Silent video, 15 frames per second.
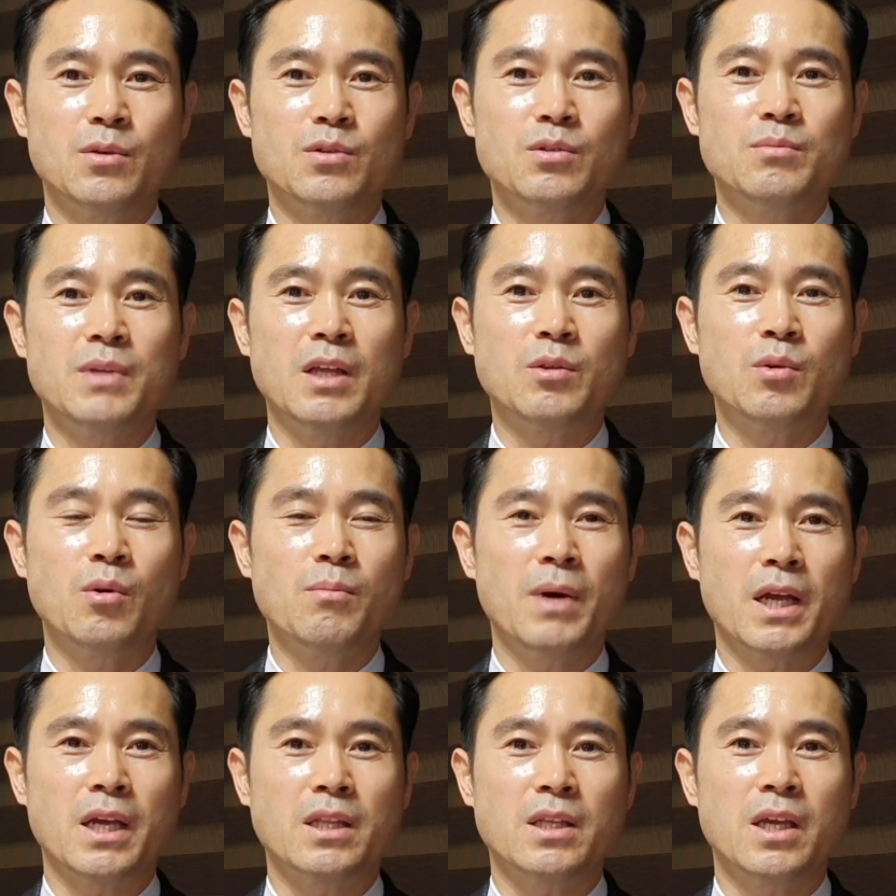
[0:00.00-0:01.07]
요즘 네트워크
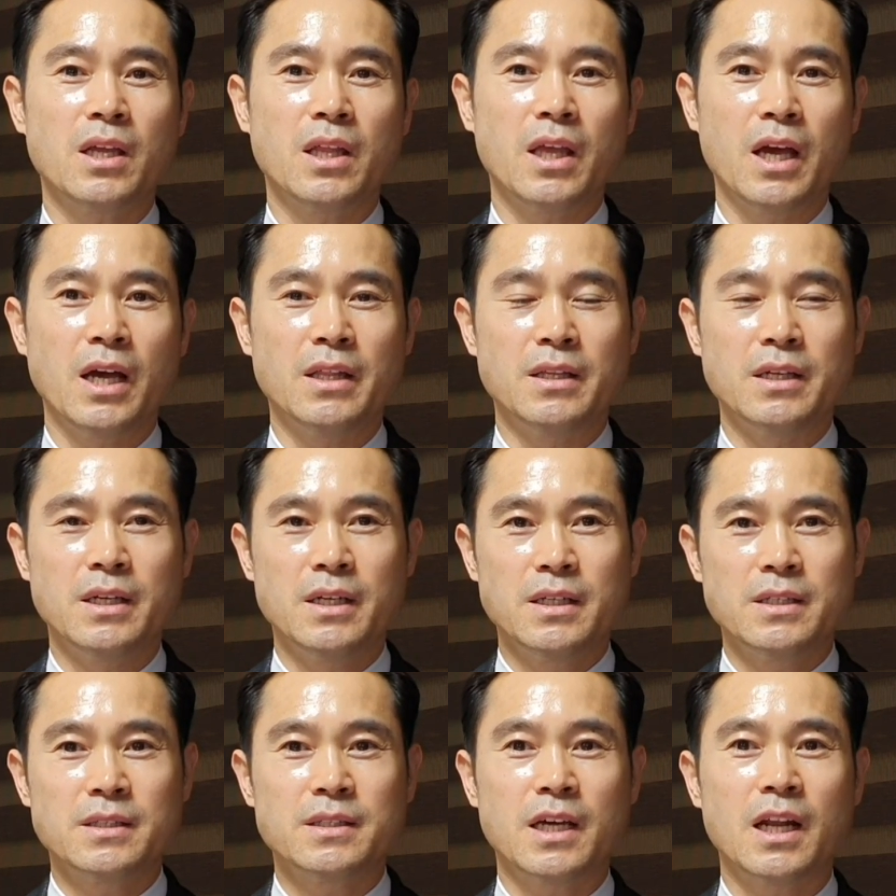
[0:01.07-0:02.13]
마케팅에 대한
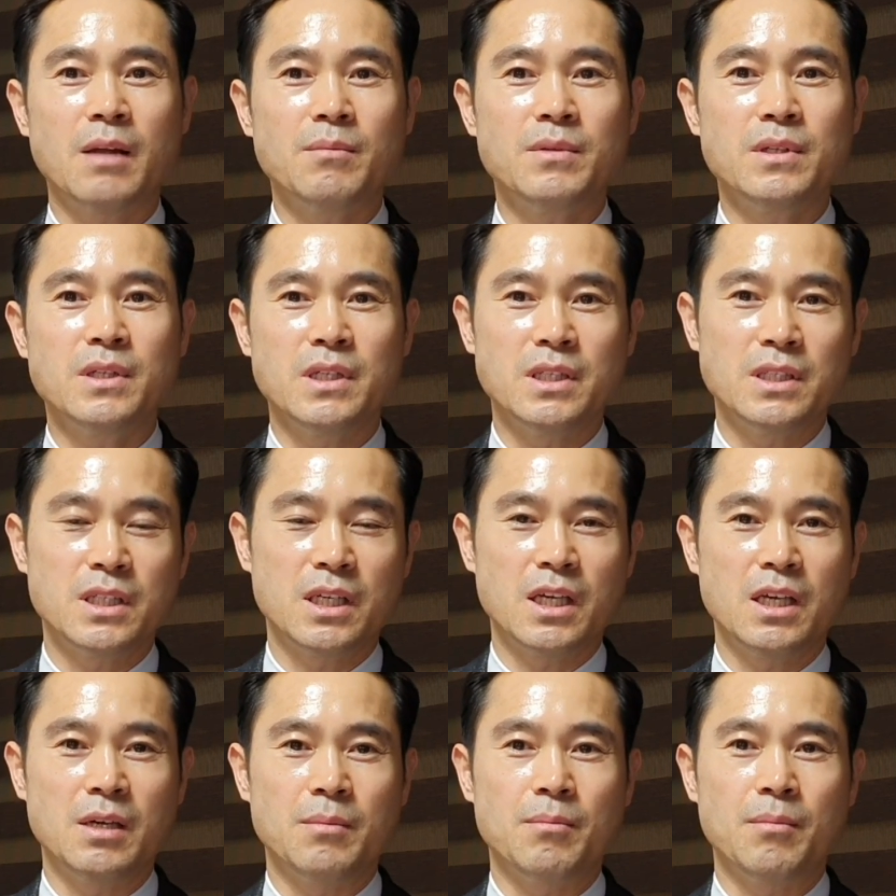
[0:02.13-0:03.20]
사람들
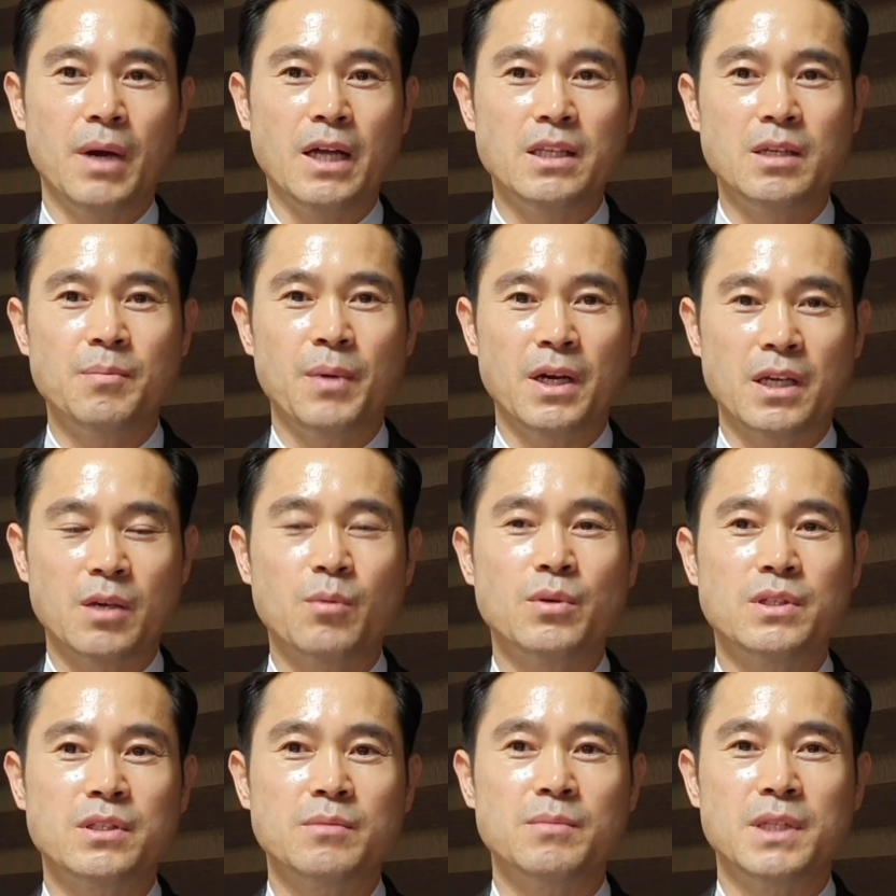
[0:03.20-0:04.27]
인식이 많이 바뀌고
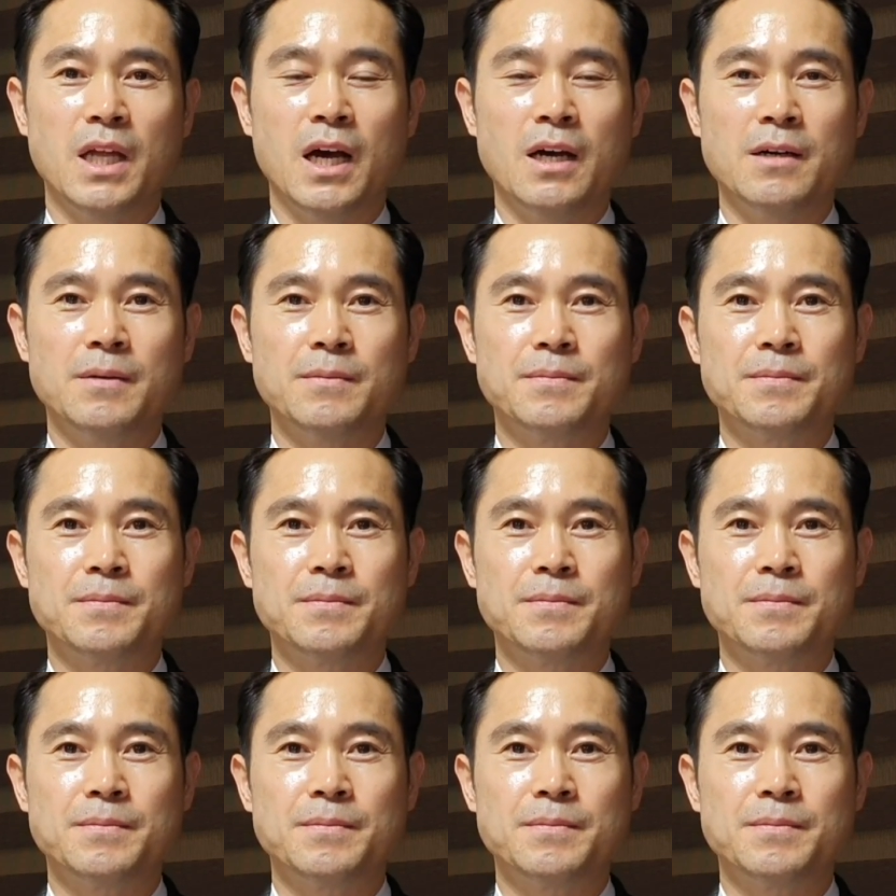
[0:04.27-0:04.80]
있습니다.